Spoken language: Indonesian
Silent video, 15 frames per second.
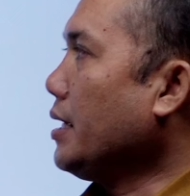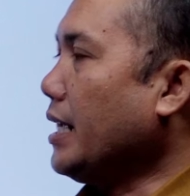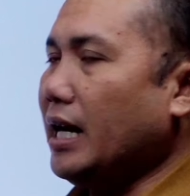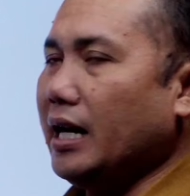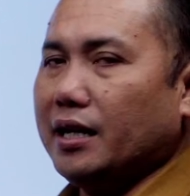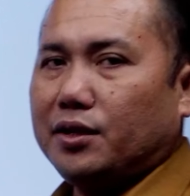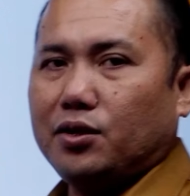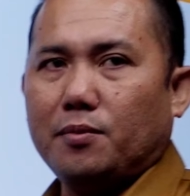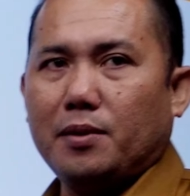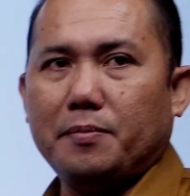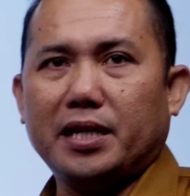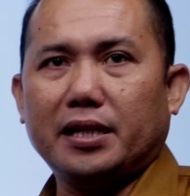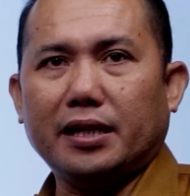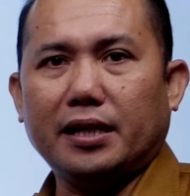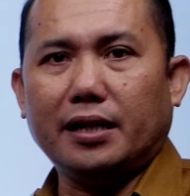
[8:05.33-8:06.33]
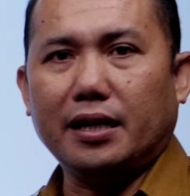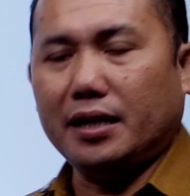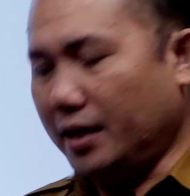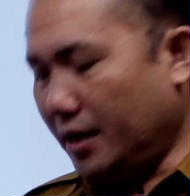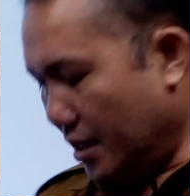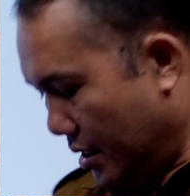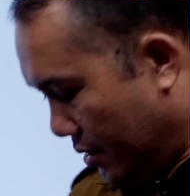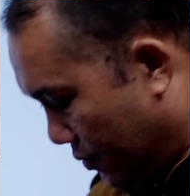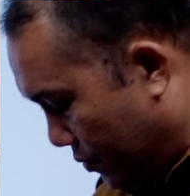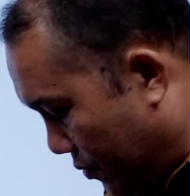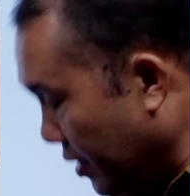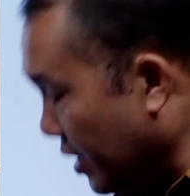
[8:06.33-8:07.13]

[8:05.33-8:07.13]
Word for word: Ya, coba perhatikan anakku.